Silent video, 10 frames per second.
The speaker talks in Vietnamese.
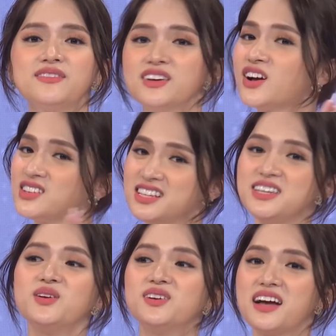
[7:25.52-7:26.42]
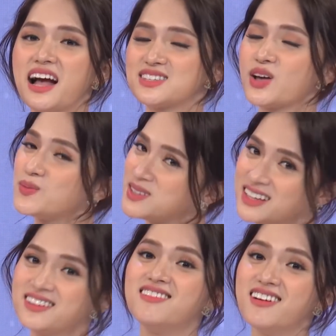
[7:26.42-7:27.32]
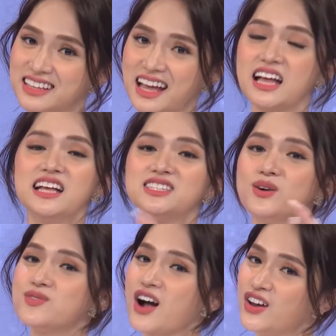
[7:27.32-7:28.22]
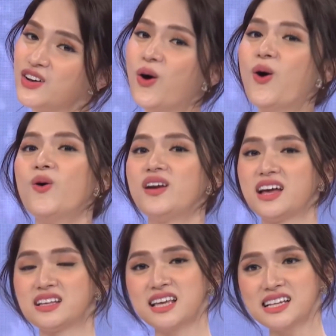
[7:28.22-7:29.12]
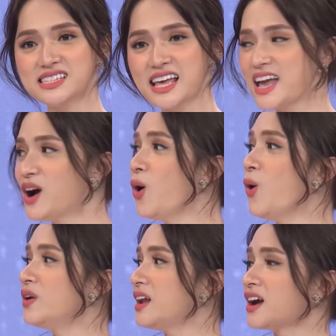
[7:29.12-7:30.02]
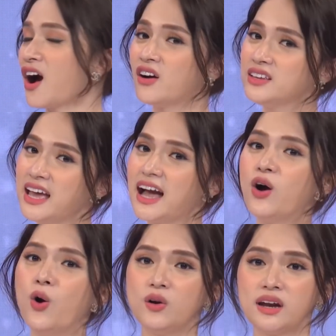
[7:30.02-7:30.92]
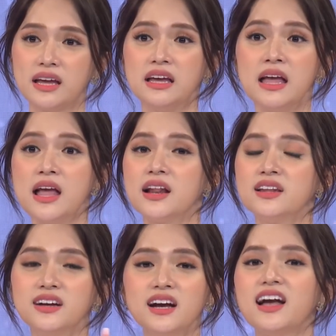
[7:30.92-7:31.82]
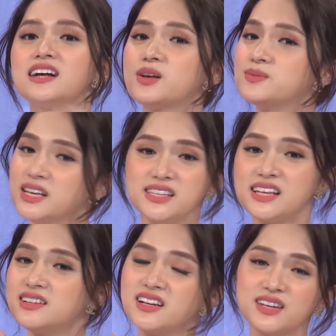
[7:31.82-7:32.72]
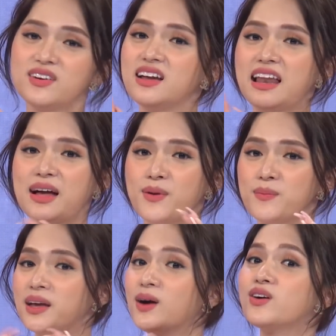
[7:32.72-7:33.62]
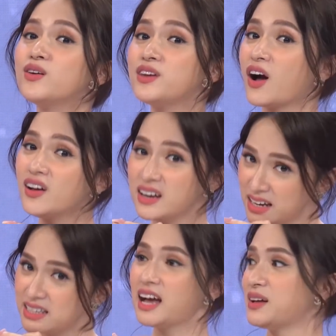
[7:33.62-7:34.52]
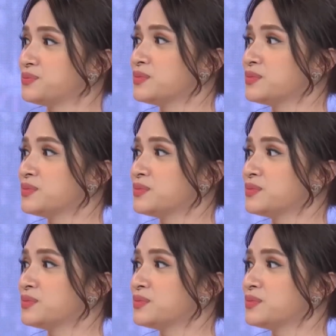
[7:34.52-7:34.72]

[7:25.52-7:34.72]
là vẫn có rất nhiều người hàng xóm dễ thương nha. Trông con hộ này, dắt xe hộ này, ngó nhà hộ này. Nhưng cái người hàng xóm dễ dễ thương như vậy là bọn mình không có nói ở đây nha.